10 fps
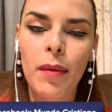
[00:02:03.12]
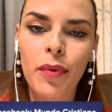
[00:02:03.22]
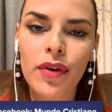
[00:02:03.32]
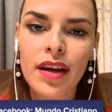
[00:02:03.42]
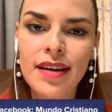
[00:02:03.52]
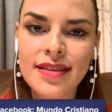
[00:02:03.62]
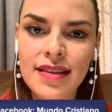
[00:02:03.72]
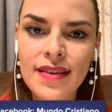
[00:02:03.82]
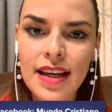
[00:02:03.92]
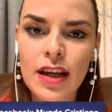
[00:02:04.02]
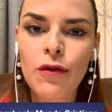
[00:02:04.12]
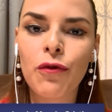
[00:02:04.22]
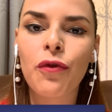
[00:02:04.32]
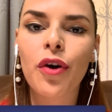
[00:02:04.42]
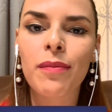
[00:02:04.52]
va a poder recibir
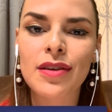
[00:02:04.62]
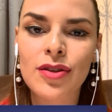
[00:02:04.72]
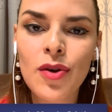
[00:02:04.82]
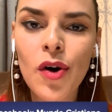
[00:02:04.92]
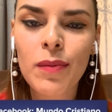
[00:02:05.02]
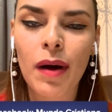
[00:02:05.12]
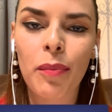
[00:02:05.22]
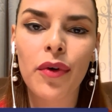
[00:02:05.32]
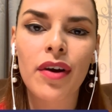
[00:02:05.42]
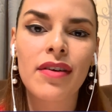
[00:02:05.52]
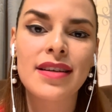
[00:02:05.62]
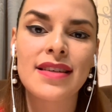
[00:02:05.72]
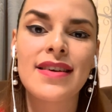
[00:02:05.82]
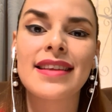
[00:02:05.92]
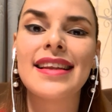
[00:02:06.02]
información, va a poder
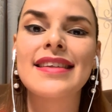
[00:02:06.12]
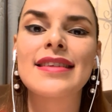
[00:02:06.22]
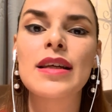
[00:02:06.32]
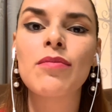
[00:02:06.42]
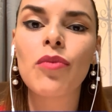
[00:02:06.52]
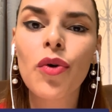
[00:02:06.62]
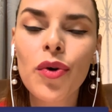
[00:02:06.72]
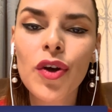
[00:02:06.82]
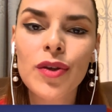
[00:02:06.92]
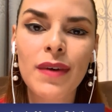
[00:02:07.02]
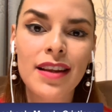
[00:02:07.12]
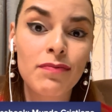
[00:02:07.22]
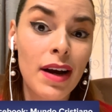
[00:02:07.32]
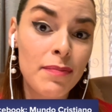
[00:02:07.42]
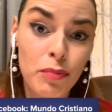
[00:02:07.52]
recibir testimonios testimonios, va,
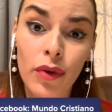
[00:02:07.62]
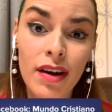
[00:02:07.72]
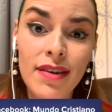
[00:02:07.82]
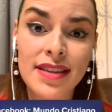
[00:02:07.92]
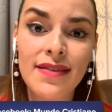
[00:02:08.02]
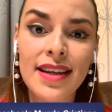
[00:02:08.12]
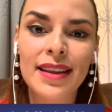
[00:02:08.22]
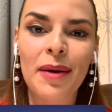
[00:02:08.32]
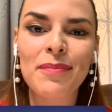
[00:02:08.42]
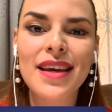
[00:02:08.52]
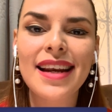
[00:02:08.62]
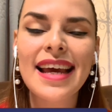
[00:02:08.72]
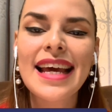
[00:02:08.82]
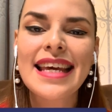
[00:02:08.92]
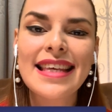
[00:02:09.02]
a poder recibir también
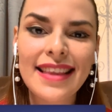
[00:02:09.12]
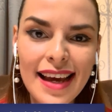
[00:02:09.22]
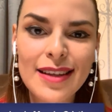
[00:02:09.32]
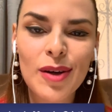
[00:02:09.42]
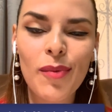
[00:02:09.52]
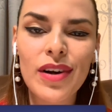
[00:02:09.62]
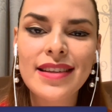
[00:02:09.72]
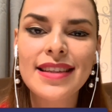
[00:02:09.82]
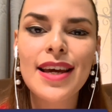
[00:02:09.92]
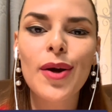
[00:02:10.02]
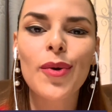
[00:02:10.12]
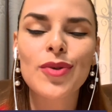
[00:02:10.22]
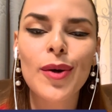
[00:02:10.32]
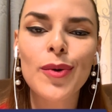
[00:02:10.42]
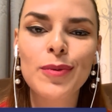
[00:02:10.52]
ideas, como les dije,
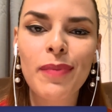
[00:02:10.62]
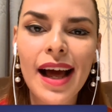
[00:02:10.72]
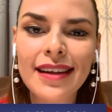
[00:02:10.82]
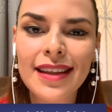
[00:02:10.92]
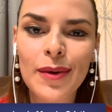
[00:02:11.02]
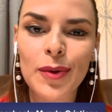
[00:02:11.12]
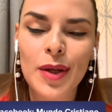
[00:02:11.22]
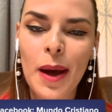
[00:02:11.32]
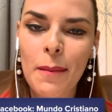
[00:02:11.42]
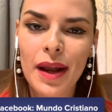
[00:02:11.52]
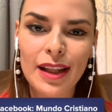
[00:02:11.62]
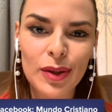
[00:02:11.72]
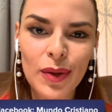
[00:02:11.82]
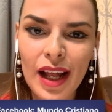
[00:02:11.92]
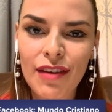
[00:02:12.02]
consejos prácticos
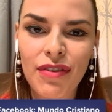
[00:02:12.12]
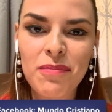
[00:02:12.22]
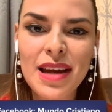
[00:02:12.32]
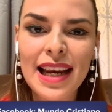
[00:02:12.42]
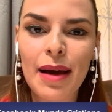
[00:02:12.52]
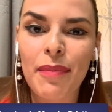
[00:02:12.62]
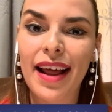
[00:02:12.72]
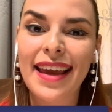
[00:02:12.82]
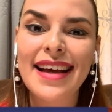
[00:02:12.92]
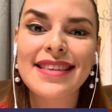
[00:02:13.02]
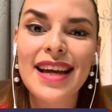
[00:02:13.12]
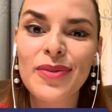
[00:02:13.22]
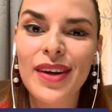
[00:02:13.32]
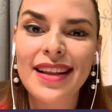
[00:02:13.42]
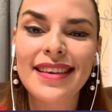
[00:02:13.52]
para toda la familia, para qué
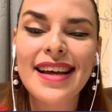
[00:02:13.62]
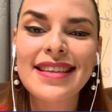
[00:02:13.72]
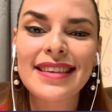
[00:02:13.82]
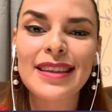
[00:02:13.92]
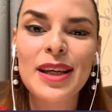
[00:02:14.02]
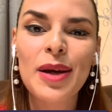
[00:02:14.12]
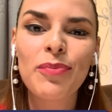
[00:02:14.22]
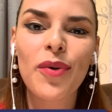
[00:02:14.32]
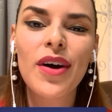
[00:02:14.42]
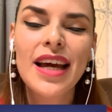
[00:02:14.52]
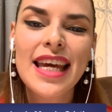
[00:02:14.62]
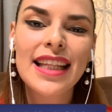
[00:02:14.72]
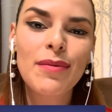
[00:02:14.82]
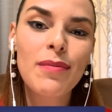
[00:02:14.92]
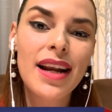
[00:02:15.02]
hacer durante este tiempo.
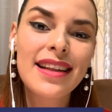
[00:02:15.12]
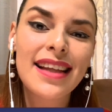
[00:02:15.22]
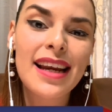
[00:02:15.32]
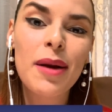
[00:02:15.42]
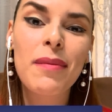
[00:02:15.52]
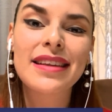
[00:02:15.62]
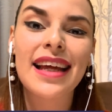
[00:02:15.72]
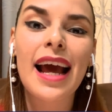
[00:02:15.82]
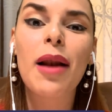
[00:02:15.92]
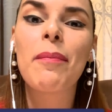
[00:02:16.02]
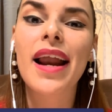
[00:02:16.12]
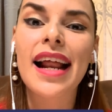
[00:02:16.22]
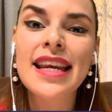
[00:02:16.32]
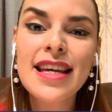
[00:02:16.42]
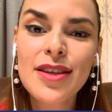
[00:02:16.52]
Y también van a tener material
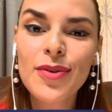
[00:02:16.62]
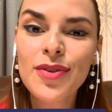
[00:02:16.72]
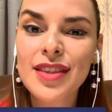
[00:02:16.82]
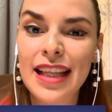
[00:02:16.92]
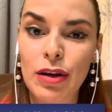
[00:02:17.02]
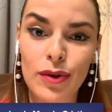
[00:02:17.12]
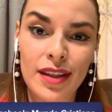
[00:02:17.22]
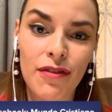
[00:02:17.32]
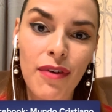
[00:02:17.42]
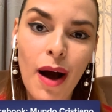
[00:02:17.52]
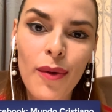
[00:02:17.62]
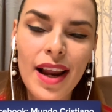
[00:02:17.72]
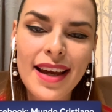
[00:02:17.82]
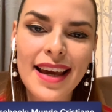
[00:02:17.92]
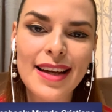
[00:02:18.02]
para niños de nuestra
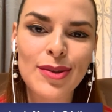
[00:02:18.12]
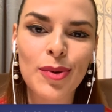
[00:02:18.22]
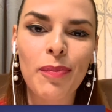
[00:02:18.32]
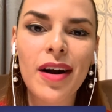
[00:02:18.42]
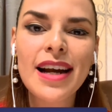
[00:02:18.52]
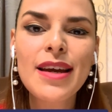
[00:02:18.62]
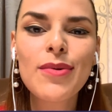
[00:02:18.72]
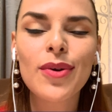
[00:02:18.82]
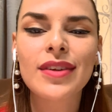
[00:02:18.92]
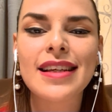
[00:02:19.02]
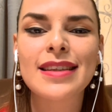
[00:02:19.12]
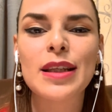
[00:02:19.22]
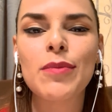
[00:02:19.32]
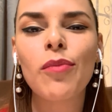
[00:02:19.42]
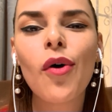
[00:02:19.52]
faula, que es super libro,
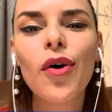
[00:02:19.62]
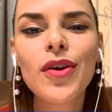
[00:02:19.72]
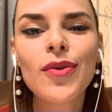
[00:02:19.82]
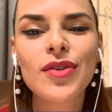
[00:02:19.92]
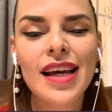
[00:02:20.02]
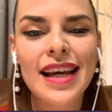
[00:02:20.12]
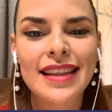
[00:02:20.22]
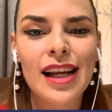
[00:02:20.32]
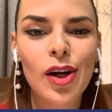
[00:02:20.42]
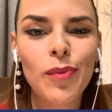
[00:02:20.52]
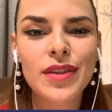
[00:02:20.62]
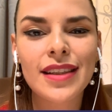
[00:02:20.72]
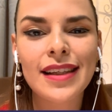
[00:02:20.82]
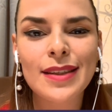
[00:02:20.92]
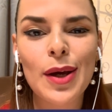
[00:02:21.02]
testimonios del Club
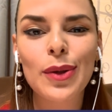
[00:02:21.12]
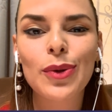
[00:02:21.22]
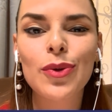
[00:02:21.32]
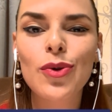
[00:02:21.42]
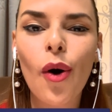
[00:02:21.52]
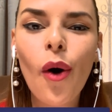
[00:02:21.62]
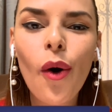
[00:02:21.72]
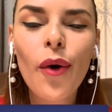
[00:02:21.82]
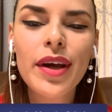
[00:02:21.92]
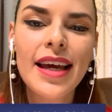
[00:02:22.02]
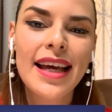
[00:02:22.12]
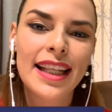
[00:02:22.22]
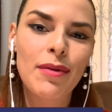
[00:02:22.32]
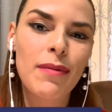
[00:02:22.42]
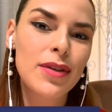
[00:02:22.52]
700 hoy.
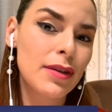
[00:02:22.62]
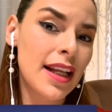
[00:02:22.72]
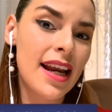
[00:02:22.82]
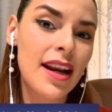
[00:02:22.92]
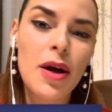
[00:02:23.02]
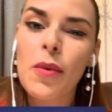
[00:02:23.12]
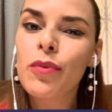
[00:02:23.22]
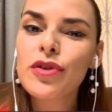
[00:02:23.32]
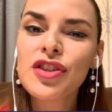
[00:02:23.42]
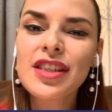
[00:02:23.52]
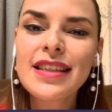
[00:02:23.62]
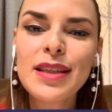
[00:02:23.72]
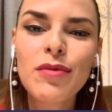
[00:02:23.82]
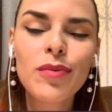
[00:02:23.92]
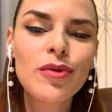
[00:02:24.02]
También vamos a tener
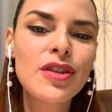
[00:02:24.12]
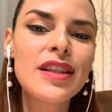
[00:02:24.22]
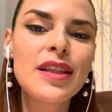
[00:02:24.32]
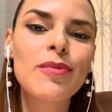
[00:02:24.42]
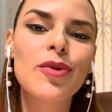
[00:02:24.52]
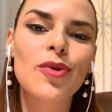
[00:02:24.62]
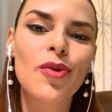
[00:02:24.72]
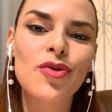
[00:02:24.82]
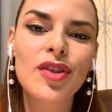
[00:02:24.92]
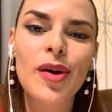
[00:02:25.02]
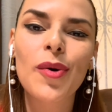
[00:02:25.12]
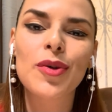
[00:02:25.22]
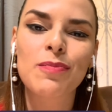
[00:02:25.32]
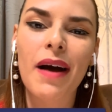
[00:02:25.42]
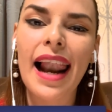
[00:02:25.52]
muchísimos, muchísimos
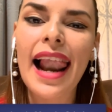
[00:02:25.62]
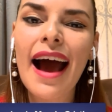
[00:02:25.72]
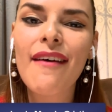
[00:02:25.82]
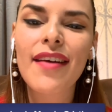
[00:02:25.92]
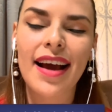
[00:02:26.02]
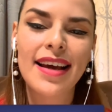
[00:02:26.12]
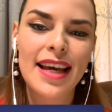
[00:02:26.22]
consejos, palabra,